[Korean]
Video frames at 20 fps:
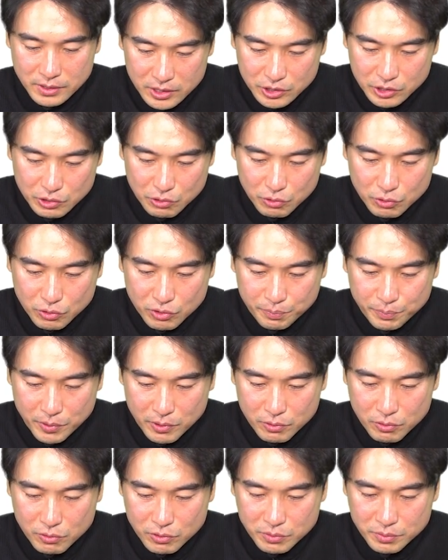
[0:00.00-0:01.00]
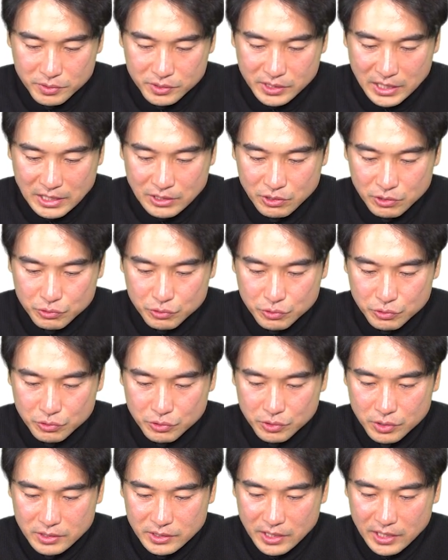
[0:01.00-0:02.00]
신혼특별공급은
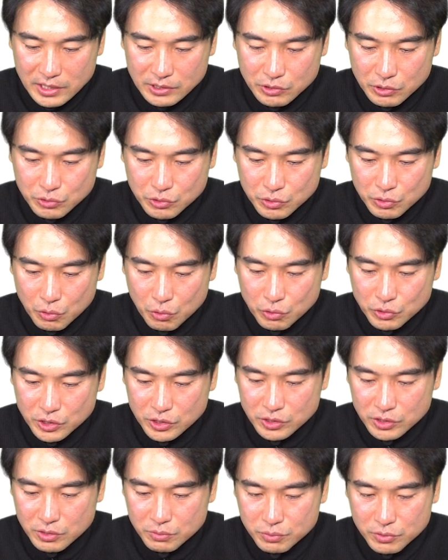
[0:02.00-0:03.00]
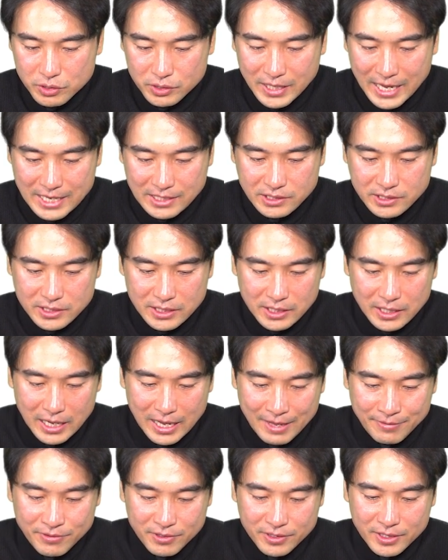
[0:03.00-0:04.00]
자녀수, 생애 최초는 혼인 여부를 따지지
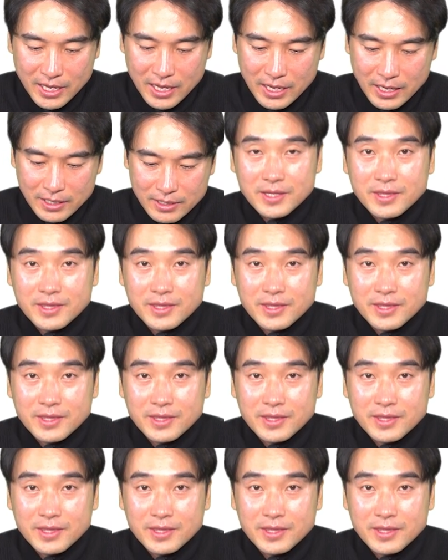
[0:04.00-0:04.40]
않는다.